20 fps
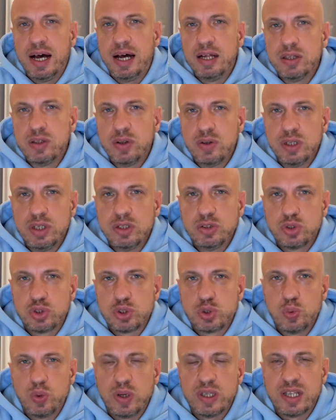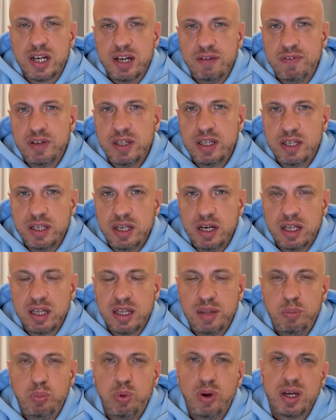Antony Joshua trafi Daniela
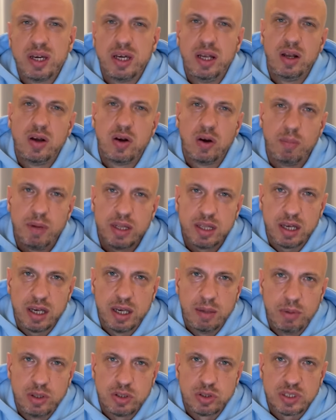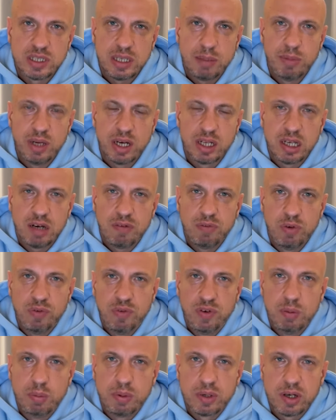Dibła kilkoma takimi ciosami, jak trafił
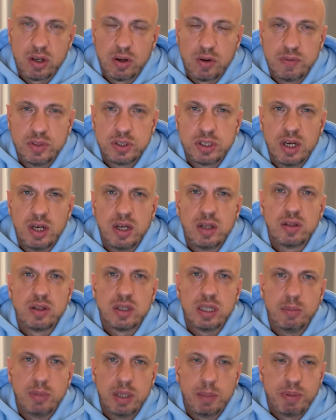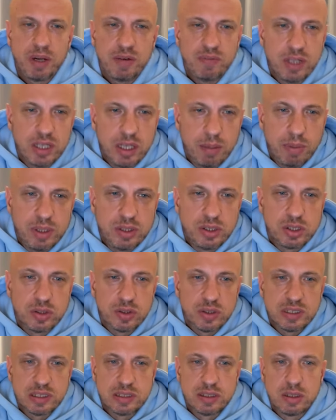Filip Krygowicz, to tam naprawdę nie będzie
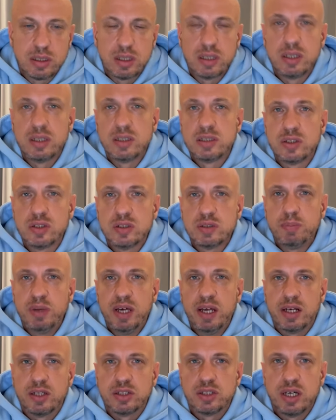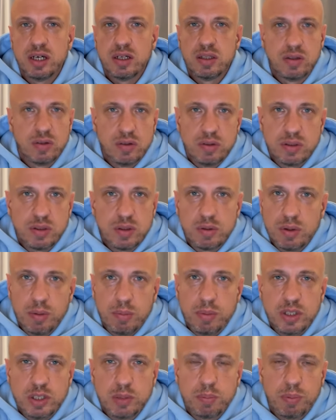to co zbierać. Tak? To, to, to
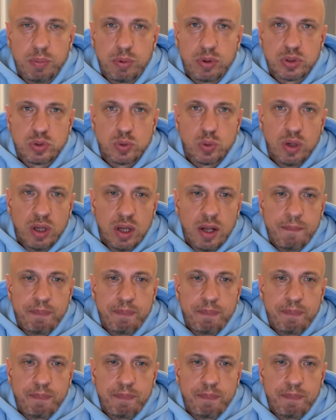będzie po prostu